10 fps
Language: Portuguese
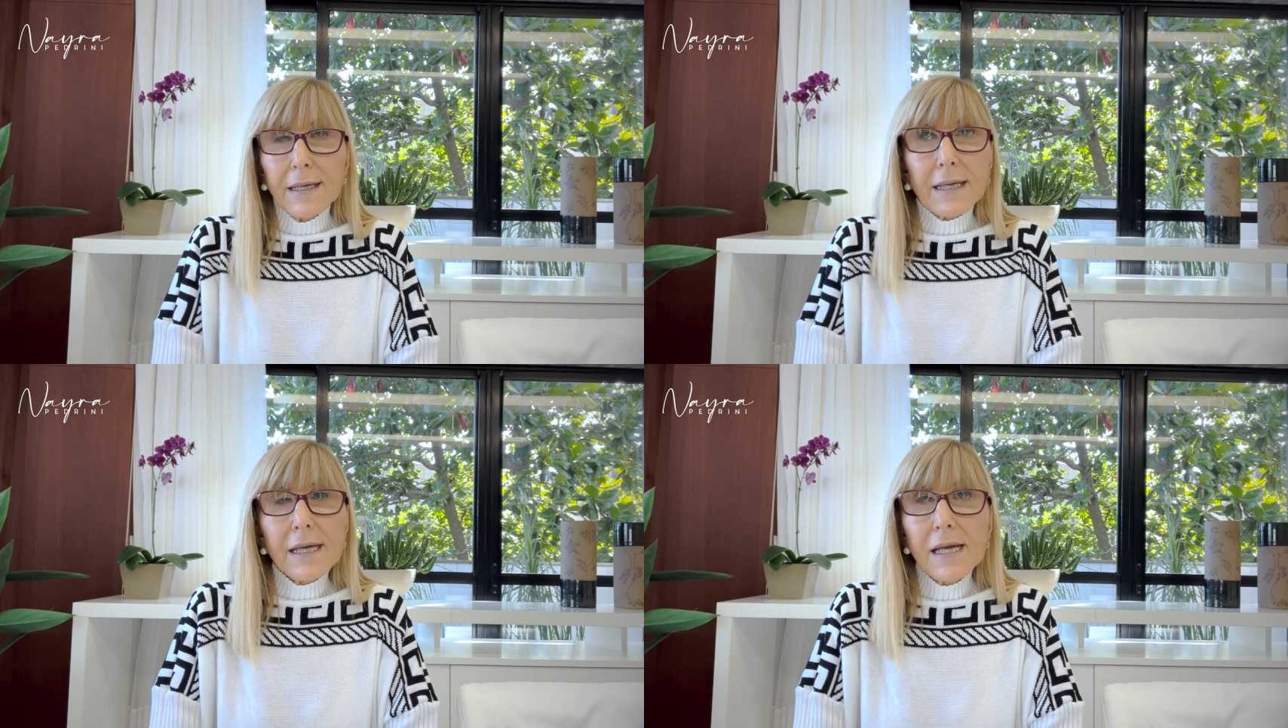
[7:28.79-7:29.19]

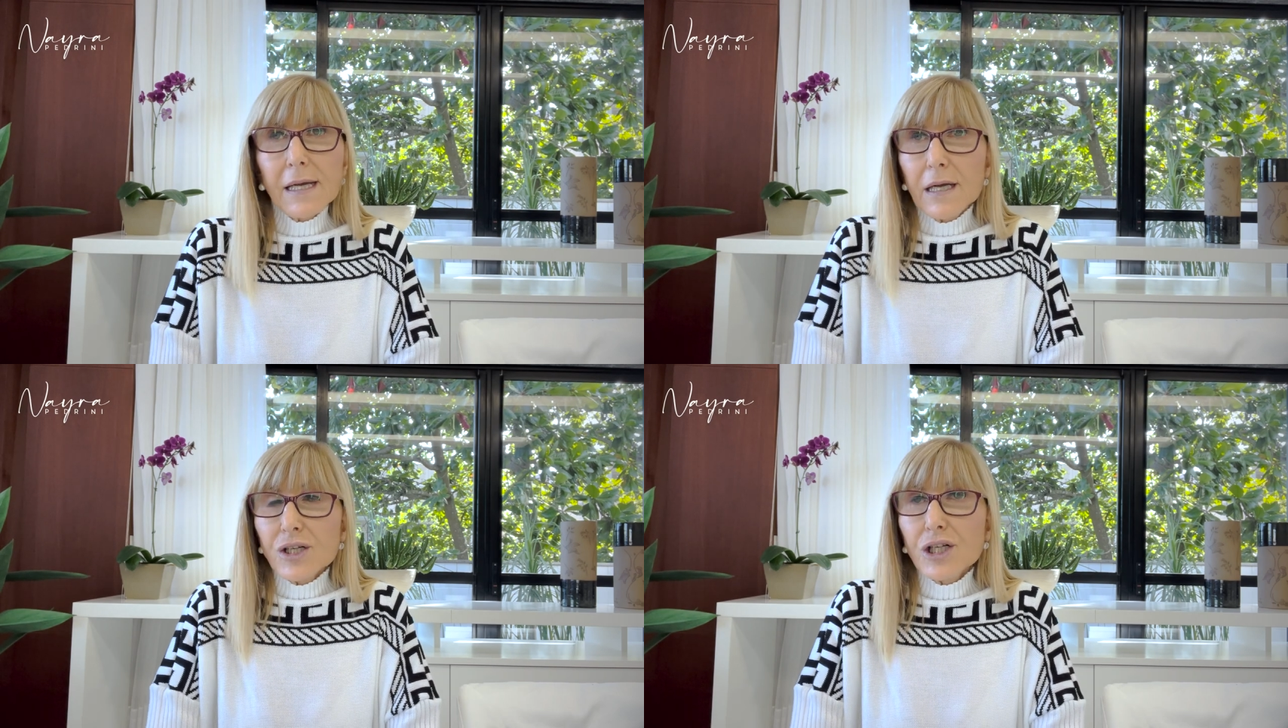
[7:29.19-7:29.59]
que
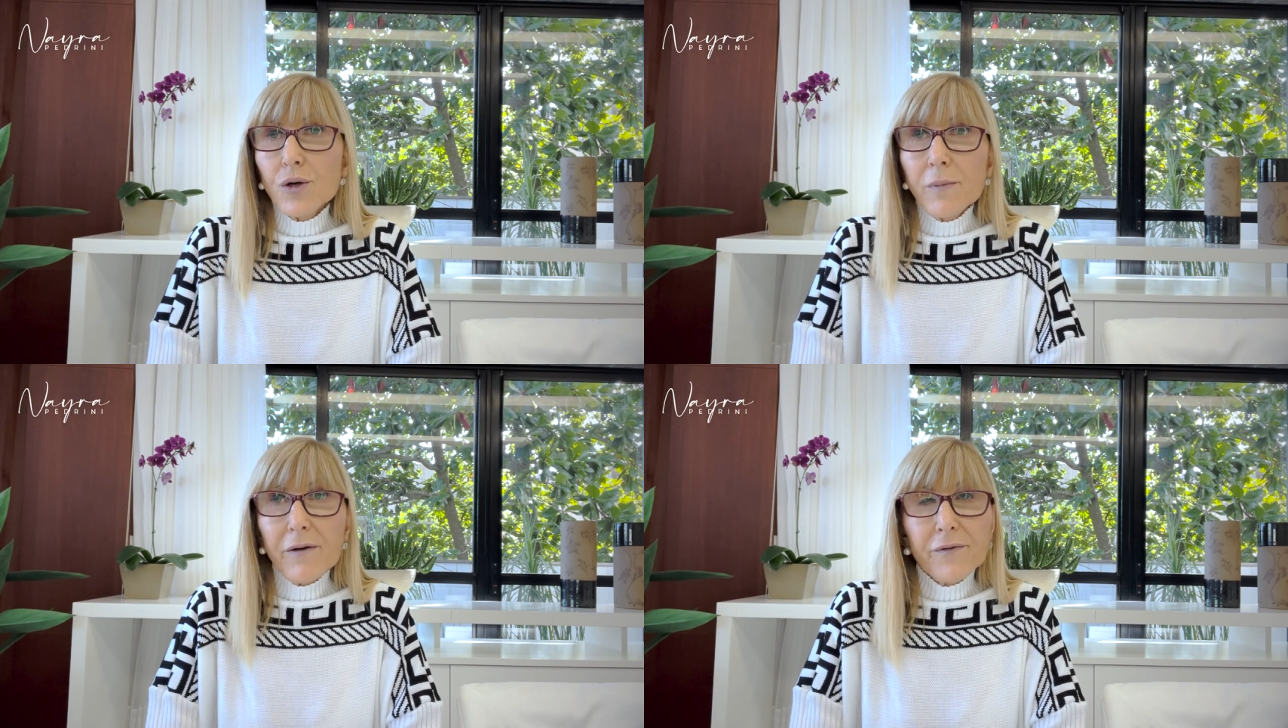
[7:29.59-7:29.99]
tinha
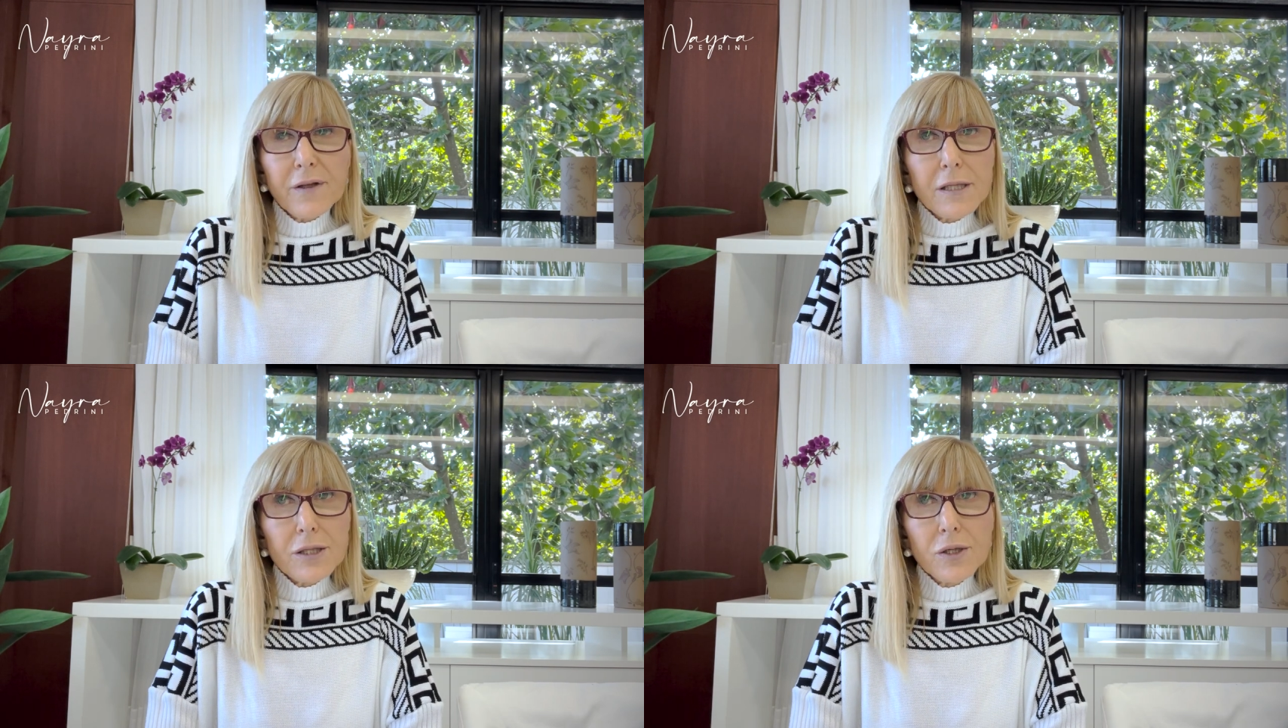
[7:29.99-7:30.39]
uma
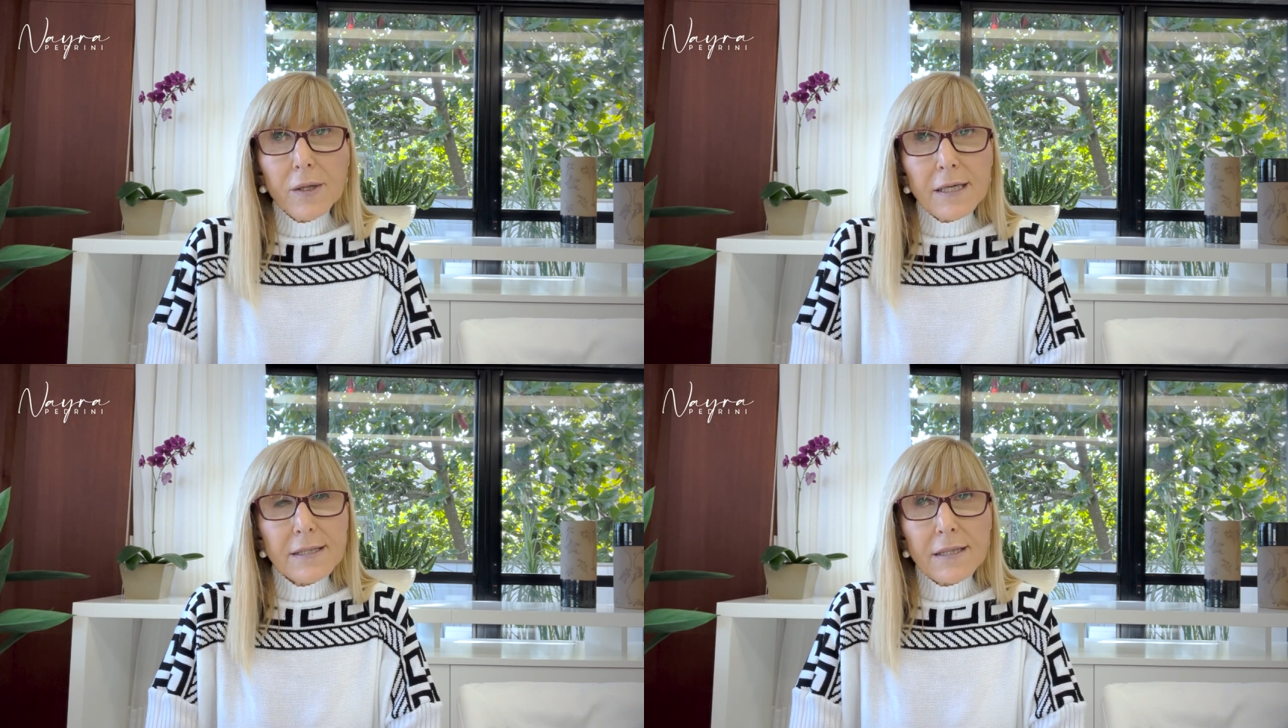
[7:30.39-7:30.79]
vida de
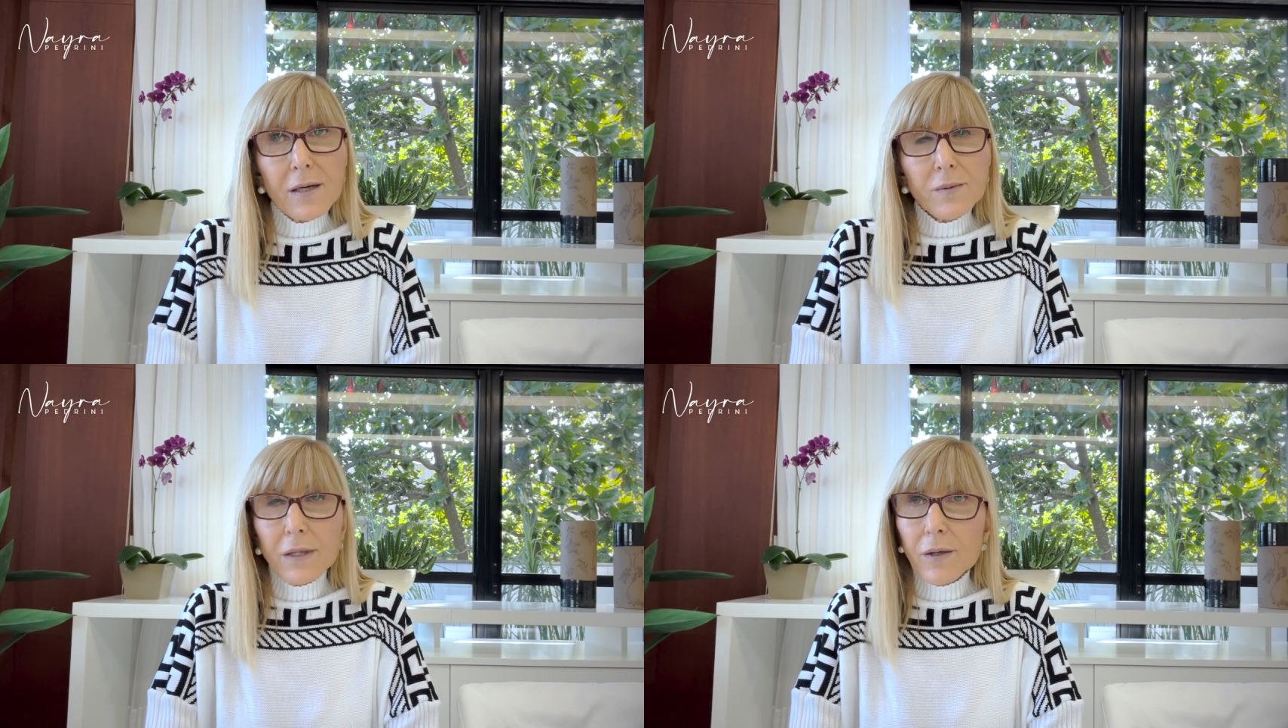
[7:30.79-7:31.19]

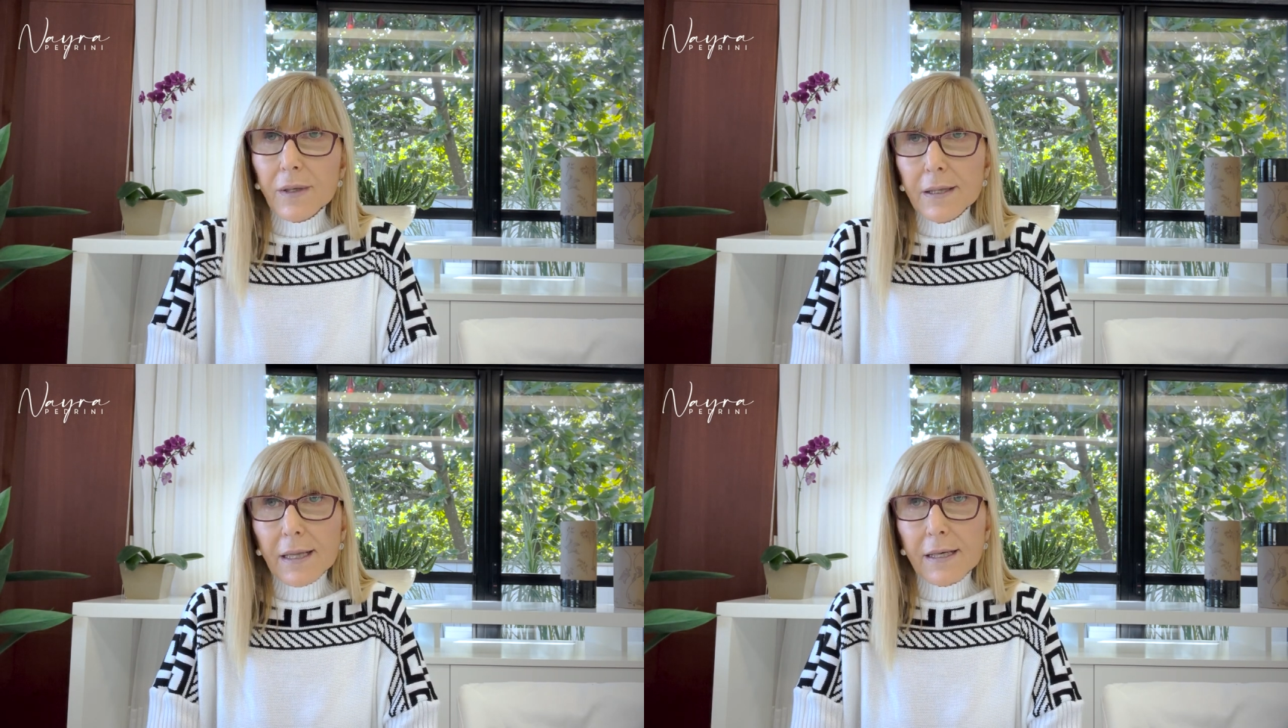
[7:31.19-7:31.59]
oração tão
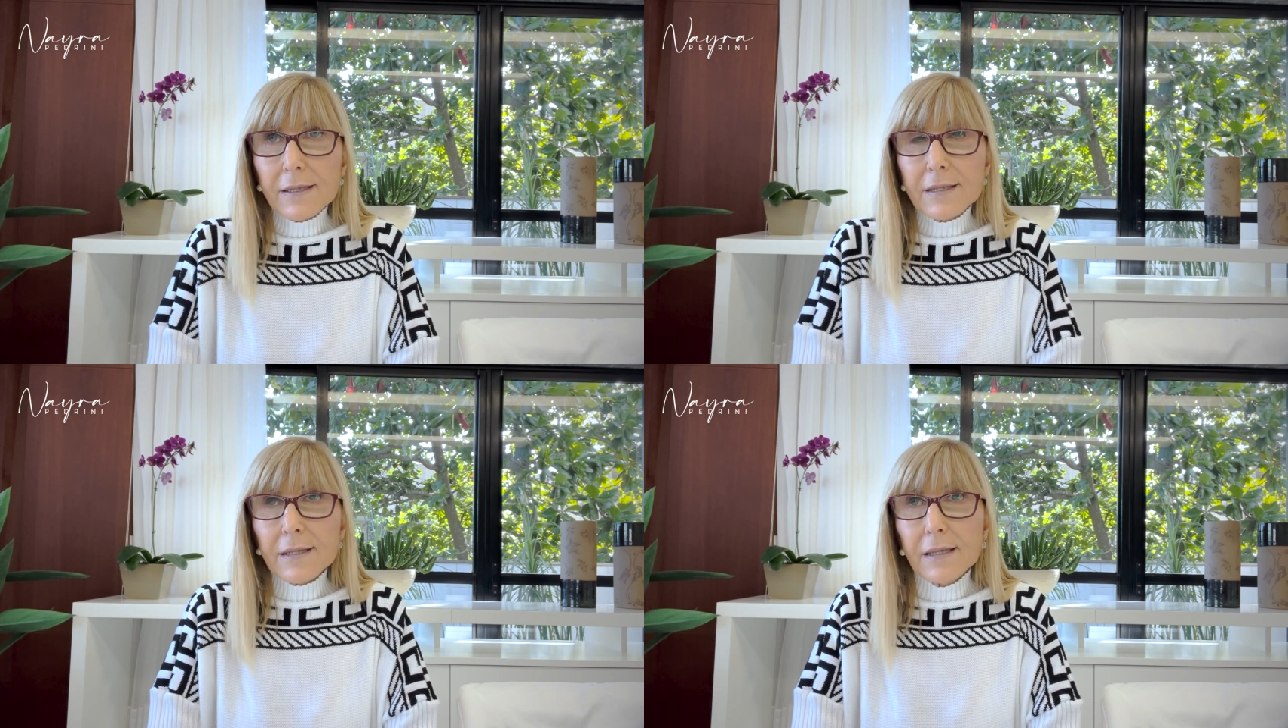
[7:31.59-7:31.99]

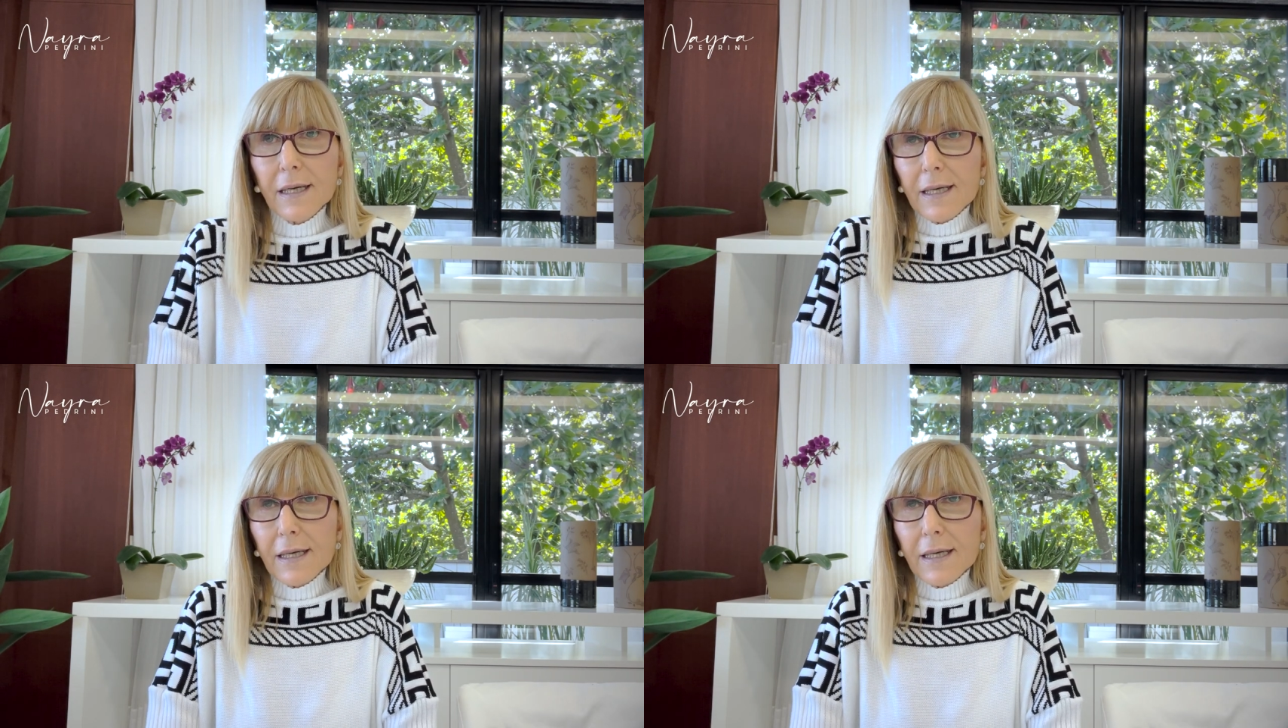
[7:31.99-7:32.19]
intensa